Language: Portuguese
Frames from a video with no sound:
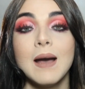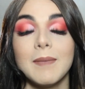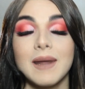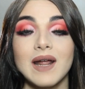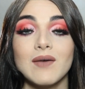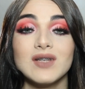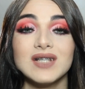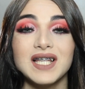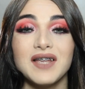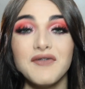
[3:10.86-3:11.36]

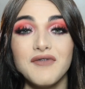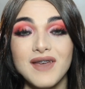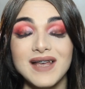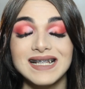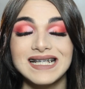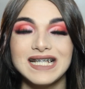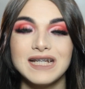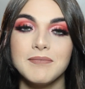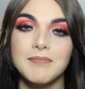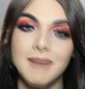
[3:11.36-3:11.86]
pra você
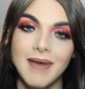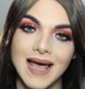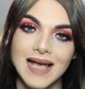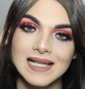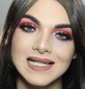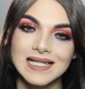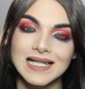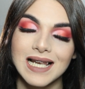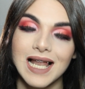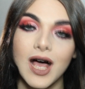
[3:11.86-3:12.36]
ver se
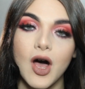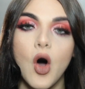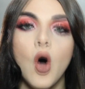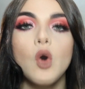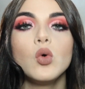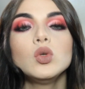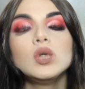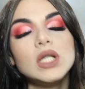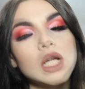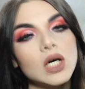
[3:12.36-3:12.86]
mescla
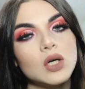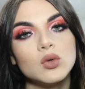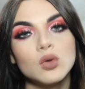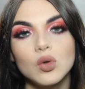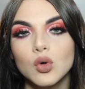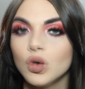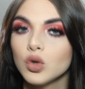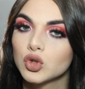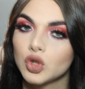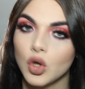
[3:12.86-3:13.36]
ou
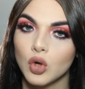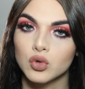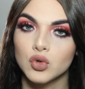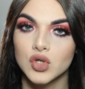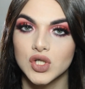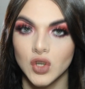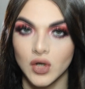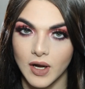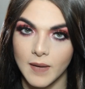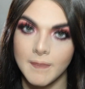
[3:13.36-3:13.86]
não com o tom
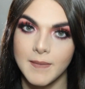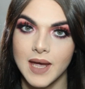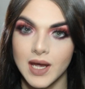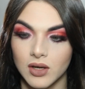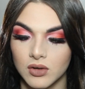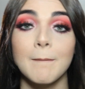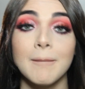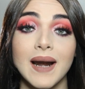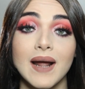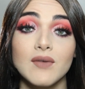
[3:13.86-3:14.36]
do seu
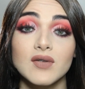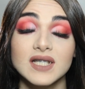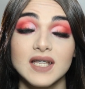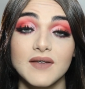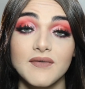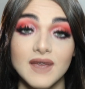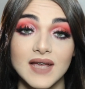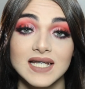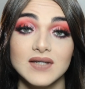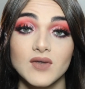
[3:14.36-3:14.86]
cabelo, pra
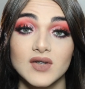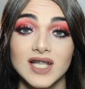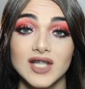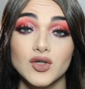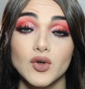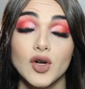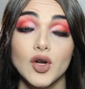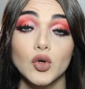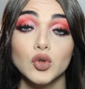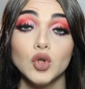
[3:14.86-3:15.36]
você ver se você
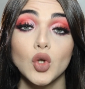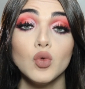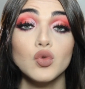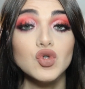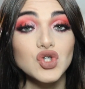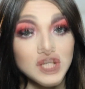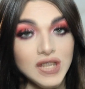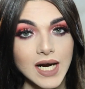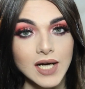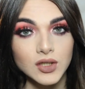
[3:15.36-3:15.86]
escolheu o
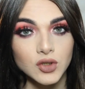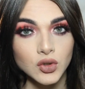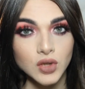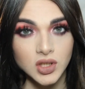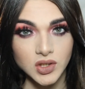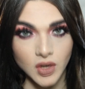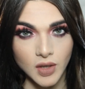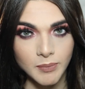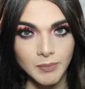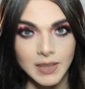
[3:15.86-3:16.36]
tom certo
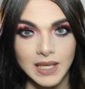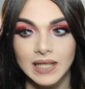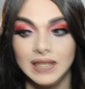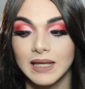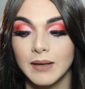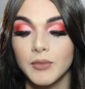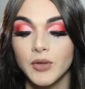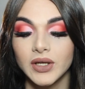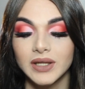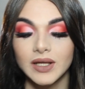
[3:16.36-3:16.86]
do seu aplique,
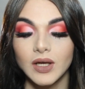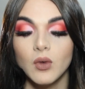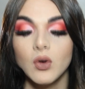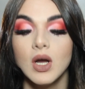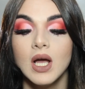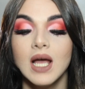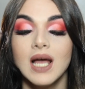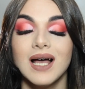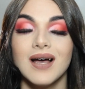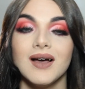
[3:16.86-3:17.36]
tá bom?
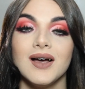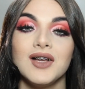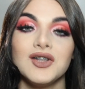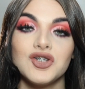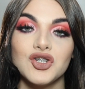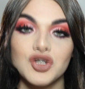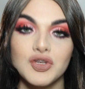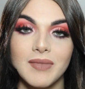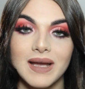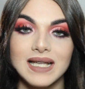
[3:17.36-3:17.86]
Então,
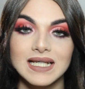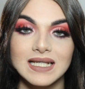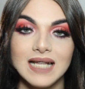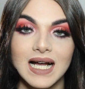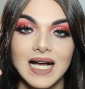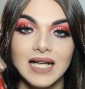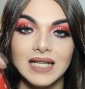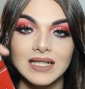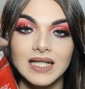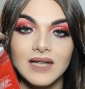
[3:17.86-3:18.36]
antes de mais
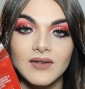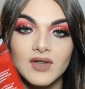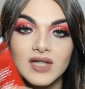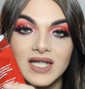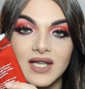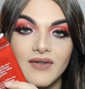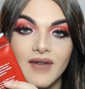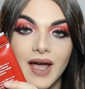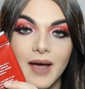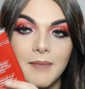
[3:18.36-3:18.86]
nada,
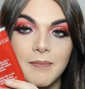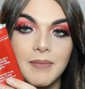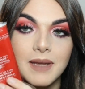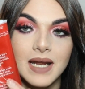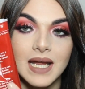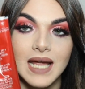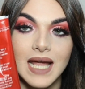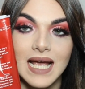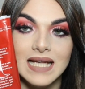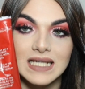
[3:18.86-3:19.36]
você vai
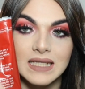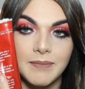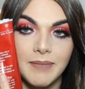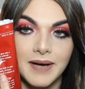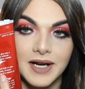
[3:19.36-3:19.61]
abrir essa